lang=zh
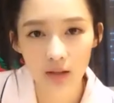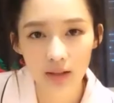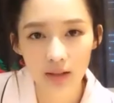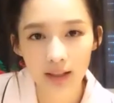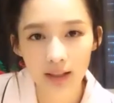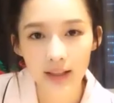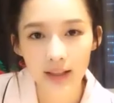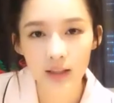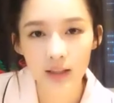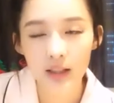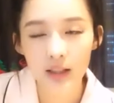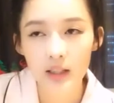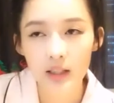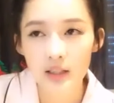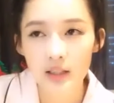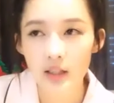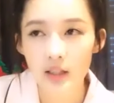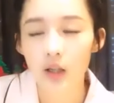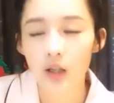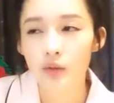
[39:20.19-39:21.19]
就会比较
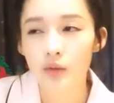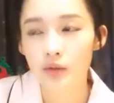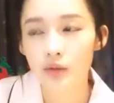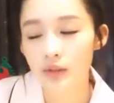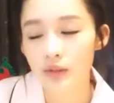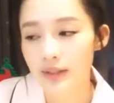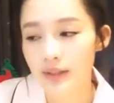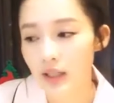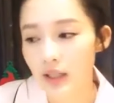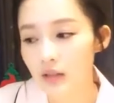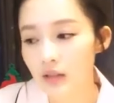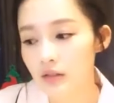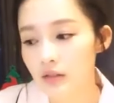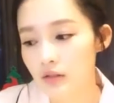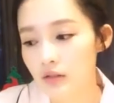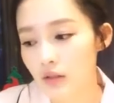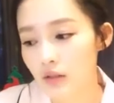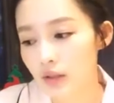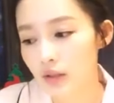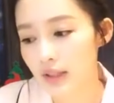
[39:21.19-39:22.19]
累，然后
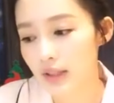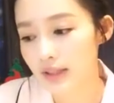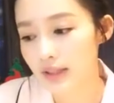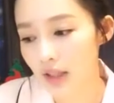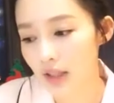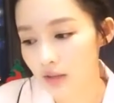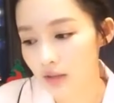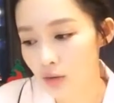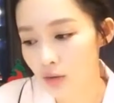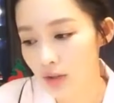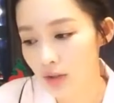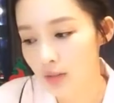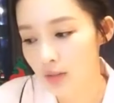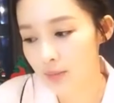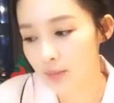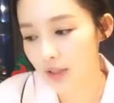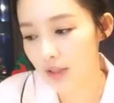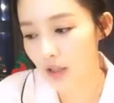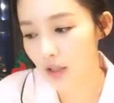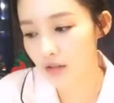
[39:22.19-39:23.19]
睡觉的时候也
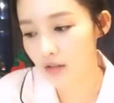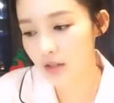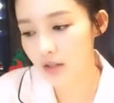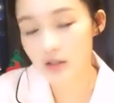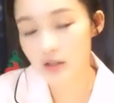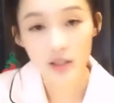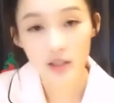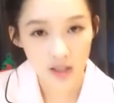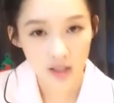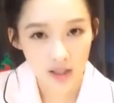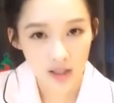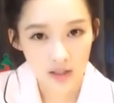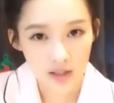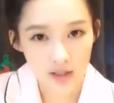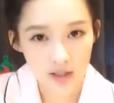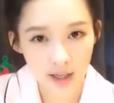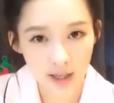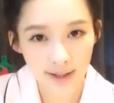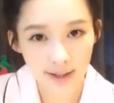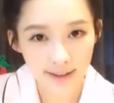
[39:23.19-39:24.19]
想睡得比较
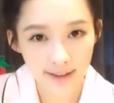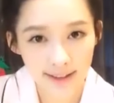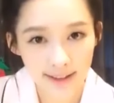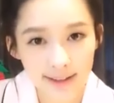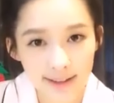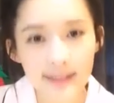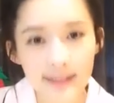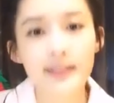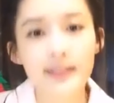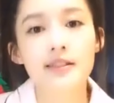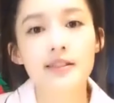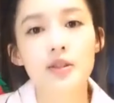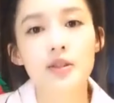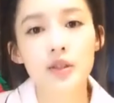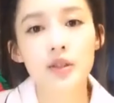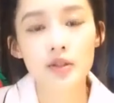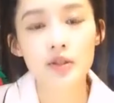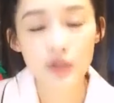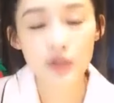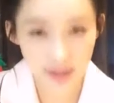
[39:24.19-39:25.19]
沉一
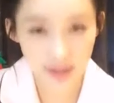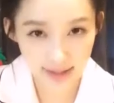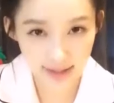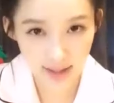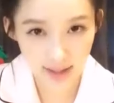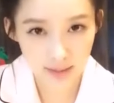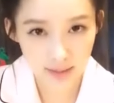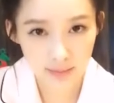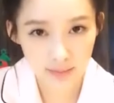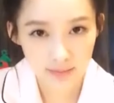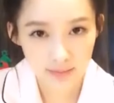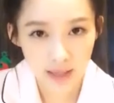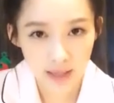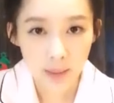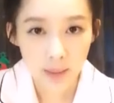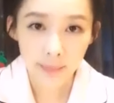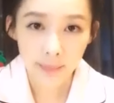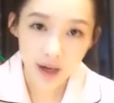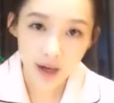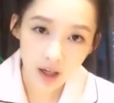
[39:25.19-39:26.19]
点，所以睡
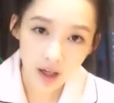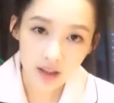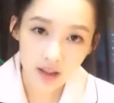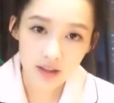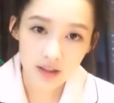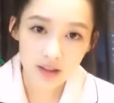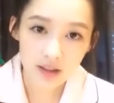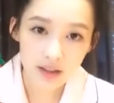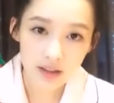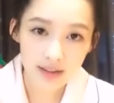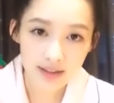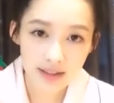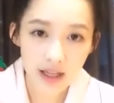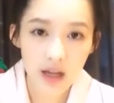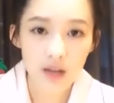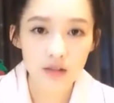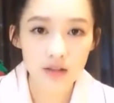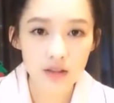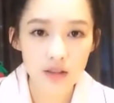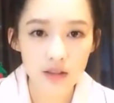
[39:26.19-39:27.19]
前泡一
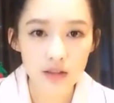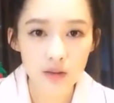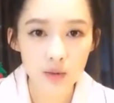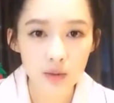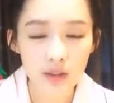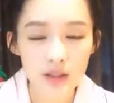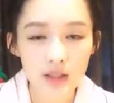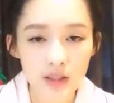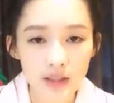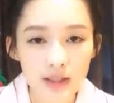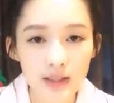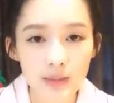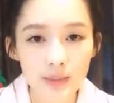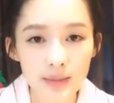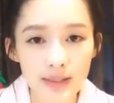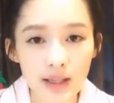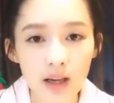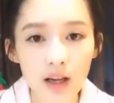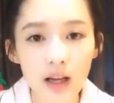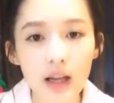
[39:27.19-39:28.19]
个脚是对
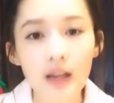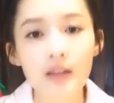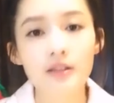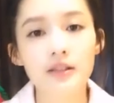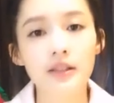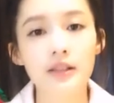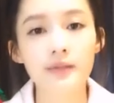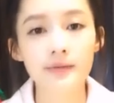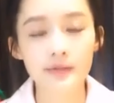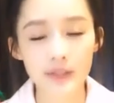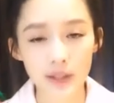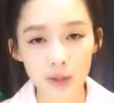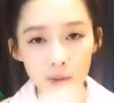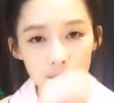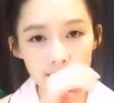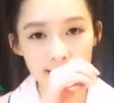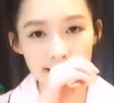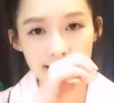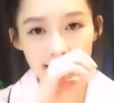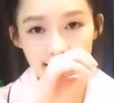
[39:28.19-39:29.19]
身体比较好
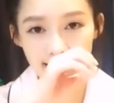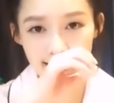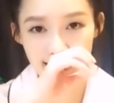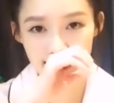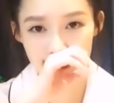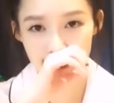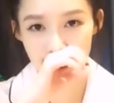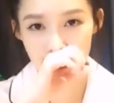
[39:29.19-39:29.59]
的。反正我